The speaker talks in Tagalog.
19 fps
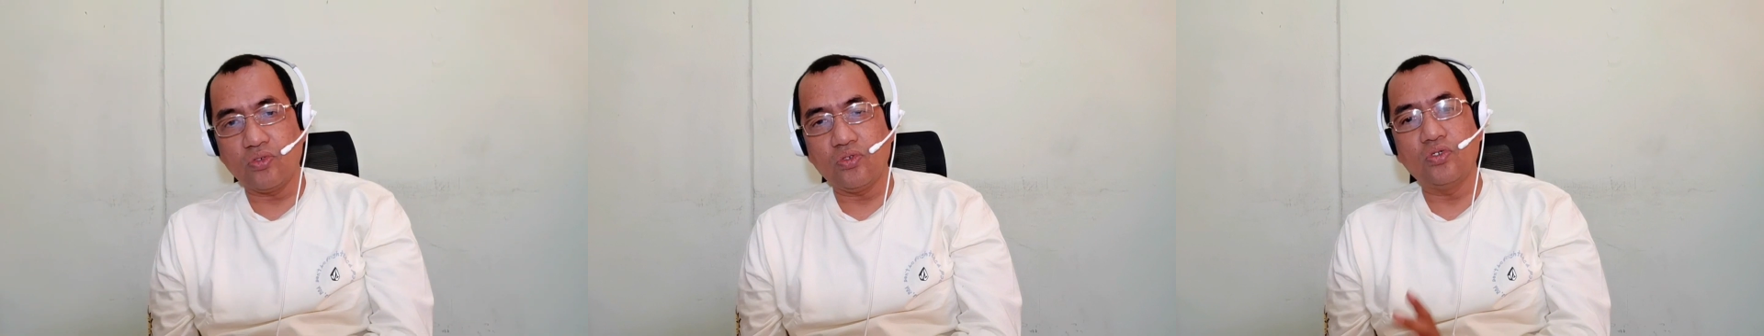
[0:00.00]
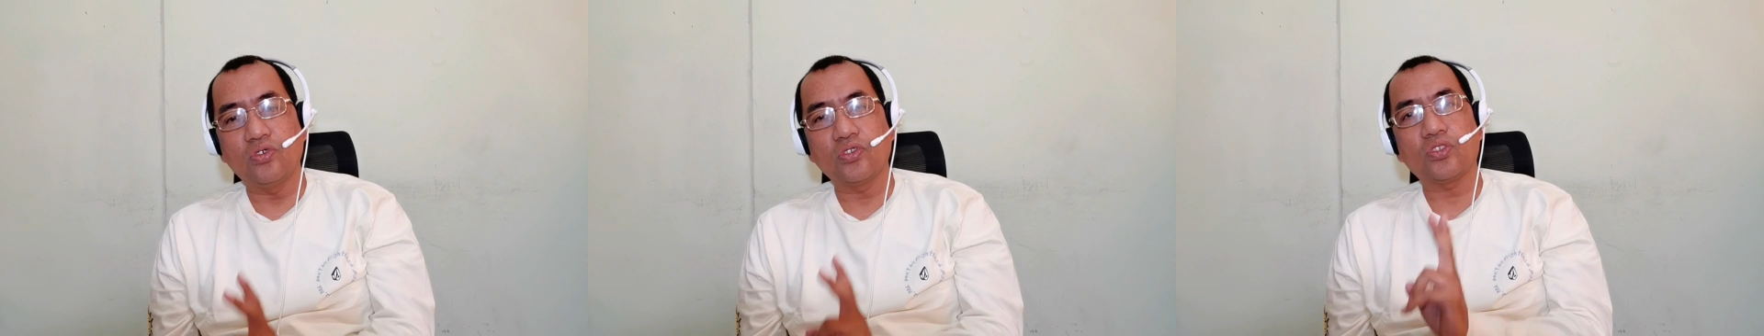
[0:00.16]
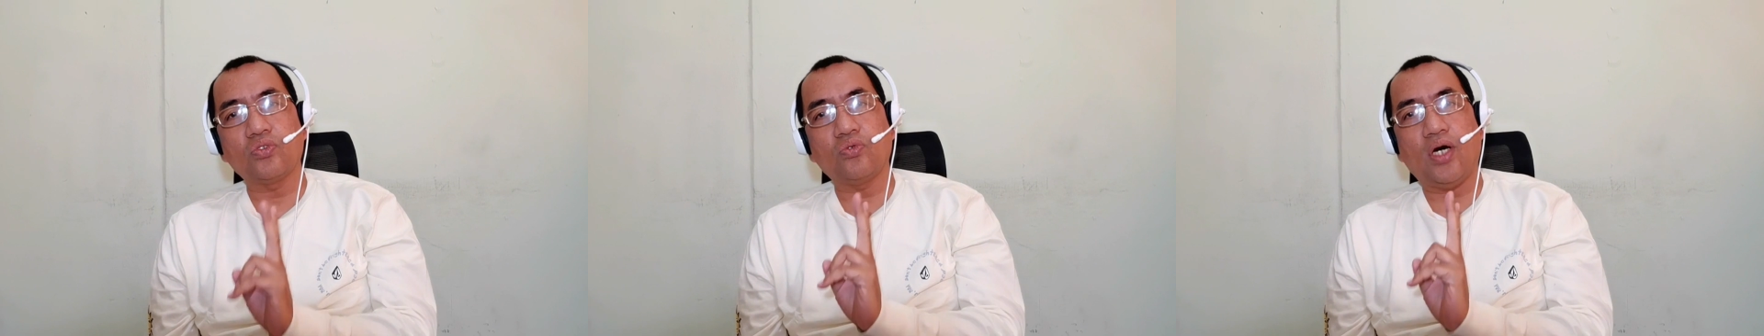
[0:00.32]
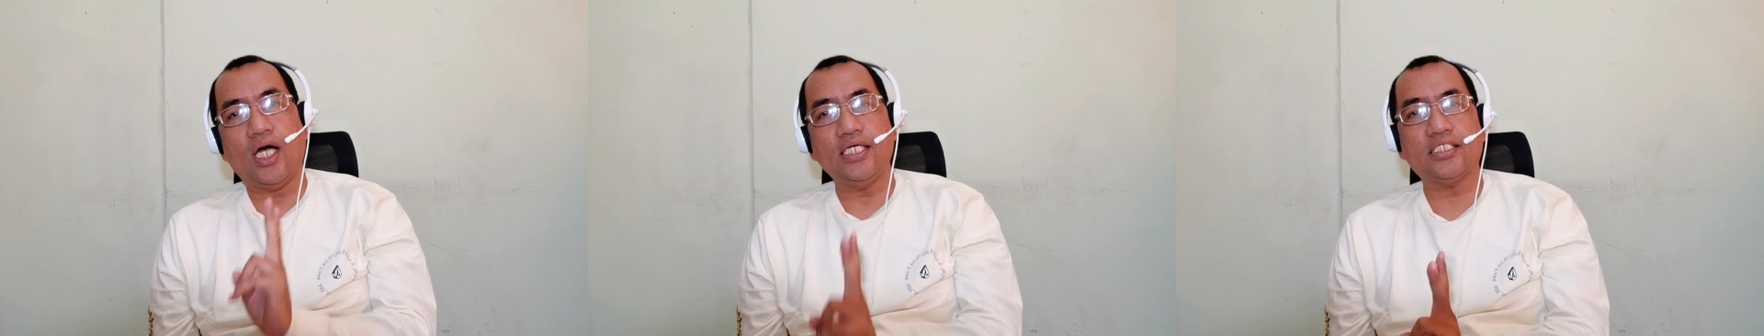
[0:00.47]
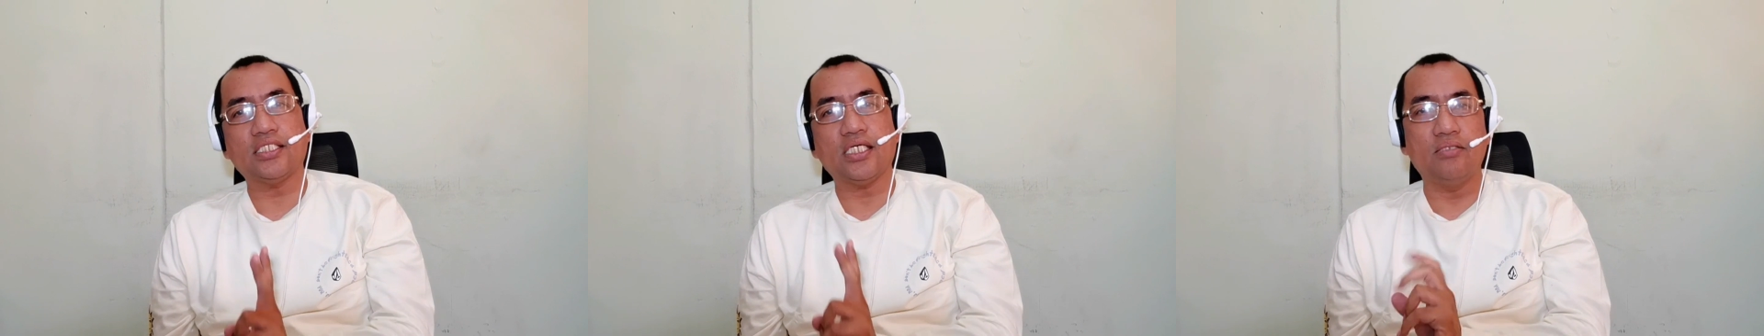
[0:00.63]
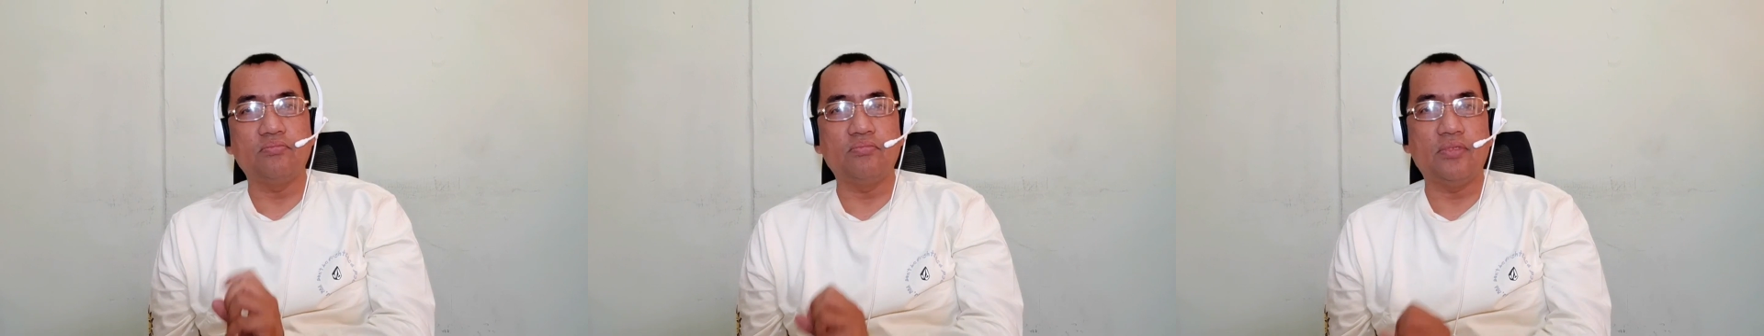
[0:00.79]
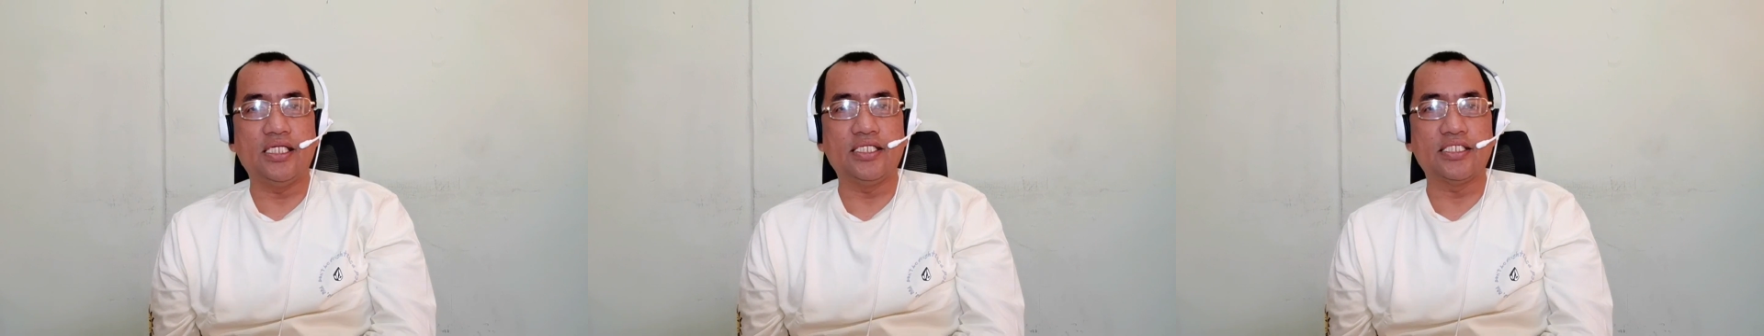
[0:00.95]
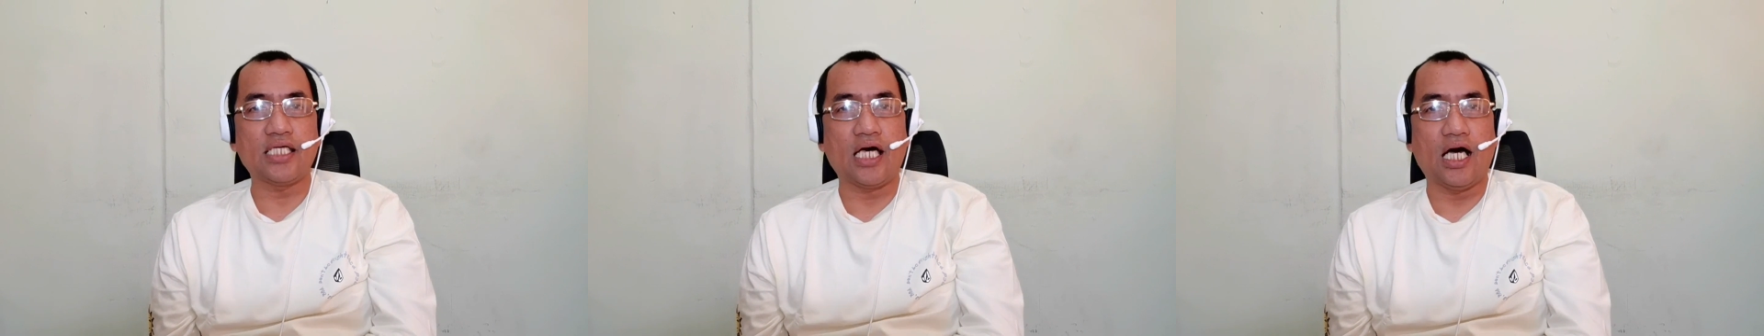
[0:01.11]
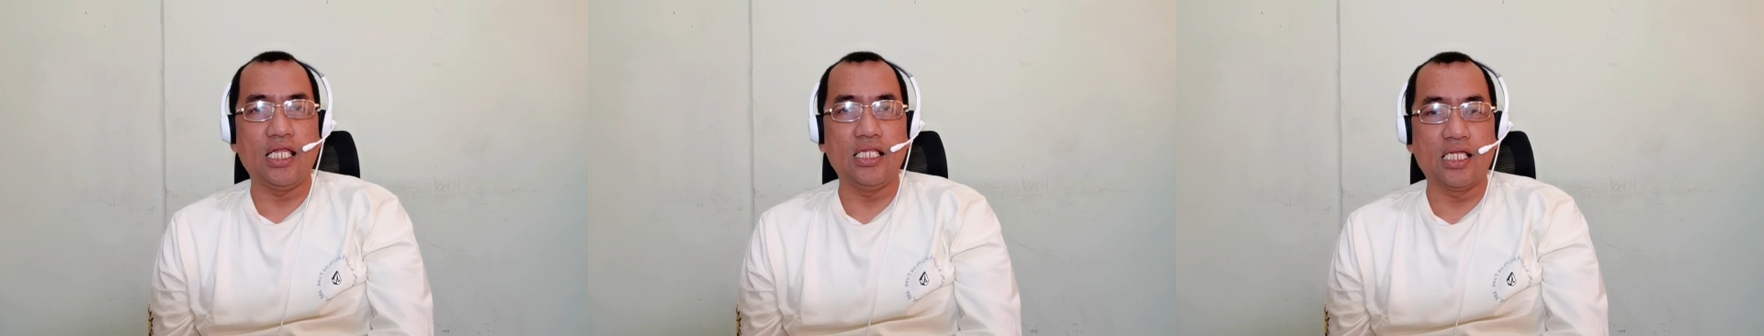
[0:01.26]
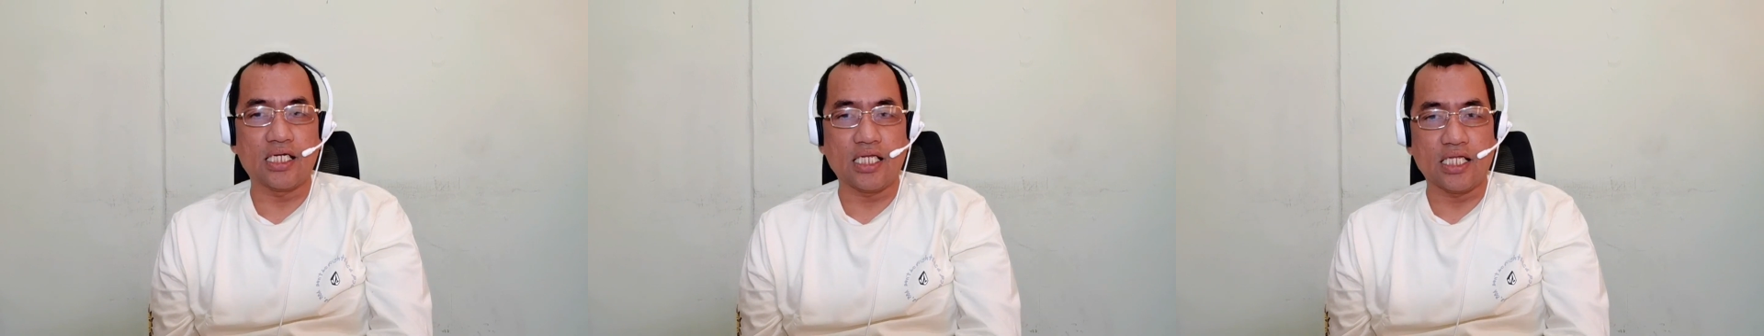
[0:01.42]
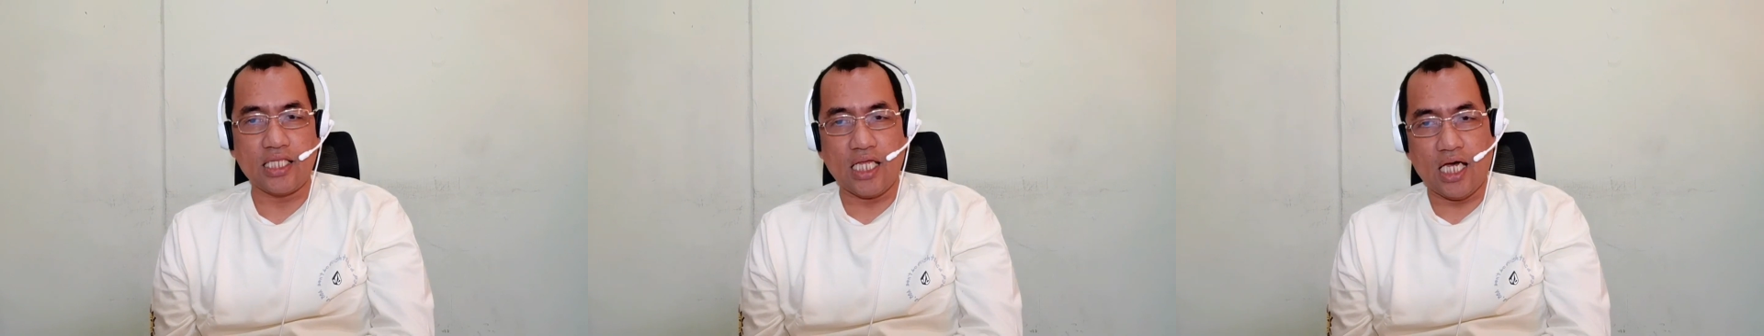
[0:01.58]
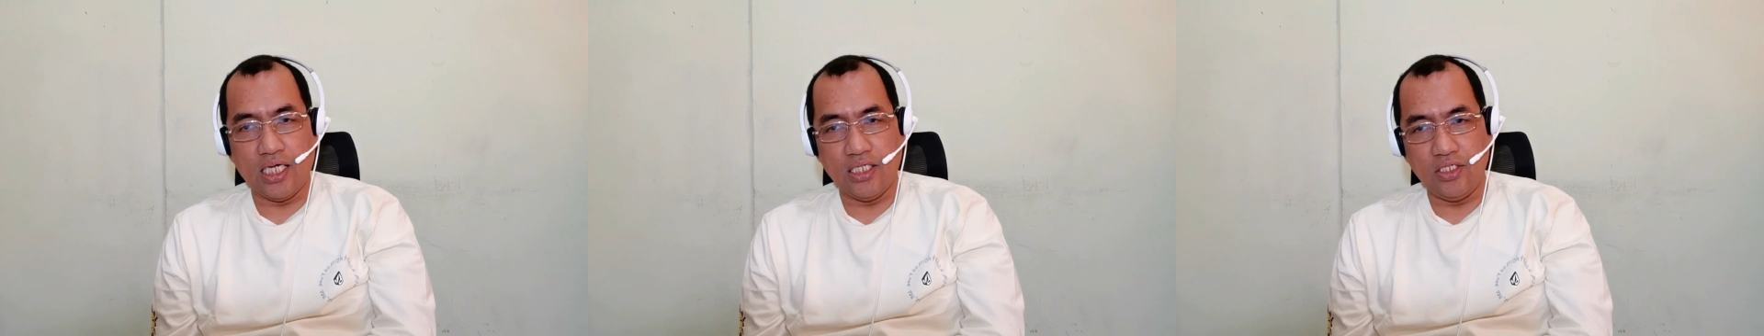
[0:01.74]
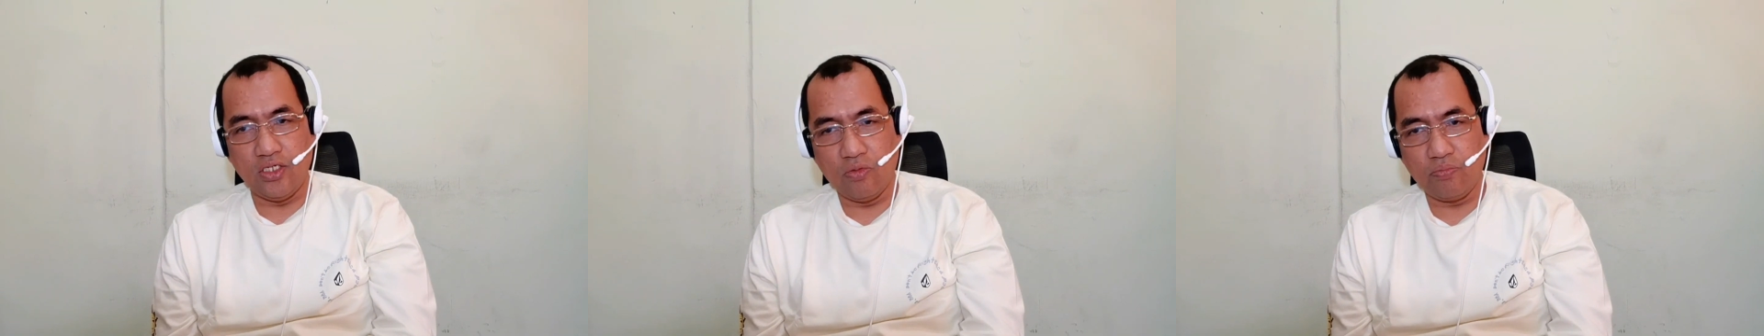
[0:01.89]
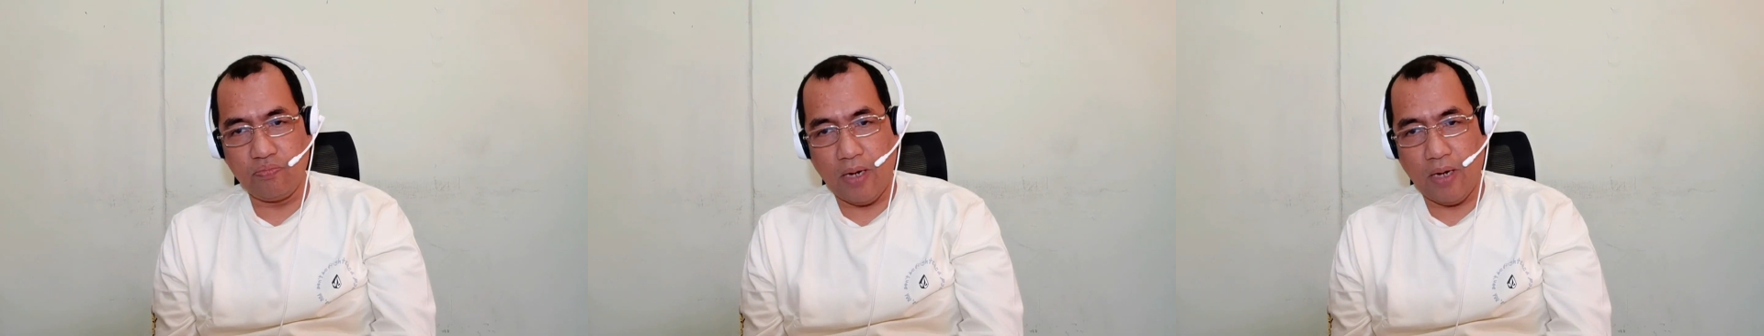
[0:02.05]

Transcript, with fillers: kung twice a month salary tayo,